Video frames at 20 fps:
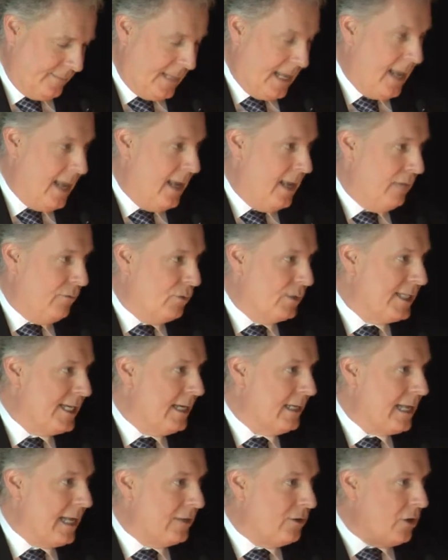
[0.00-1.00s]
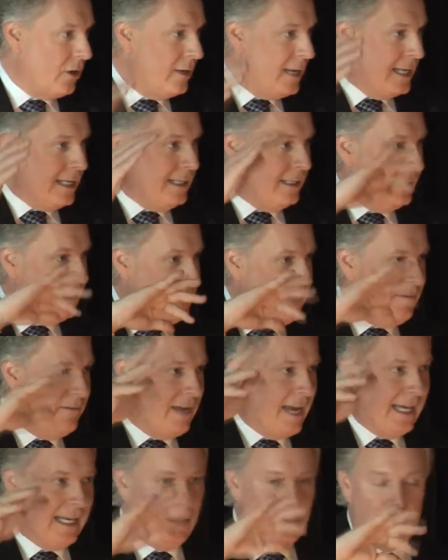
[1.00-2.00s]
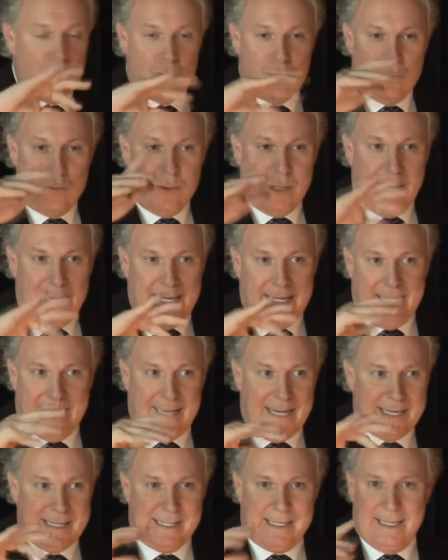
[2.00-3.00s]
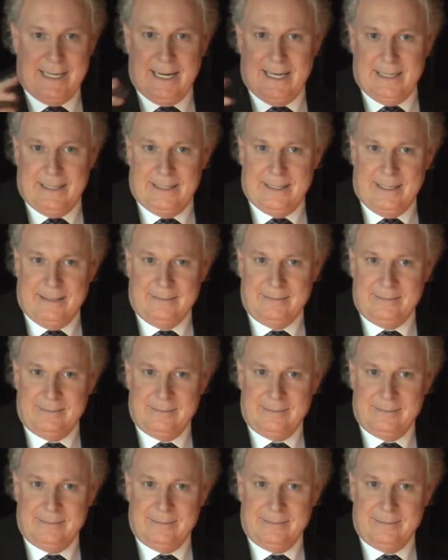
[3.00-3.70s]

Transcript: Il faut dire que la tonalité varie beaucoup dans les textes et dans le temps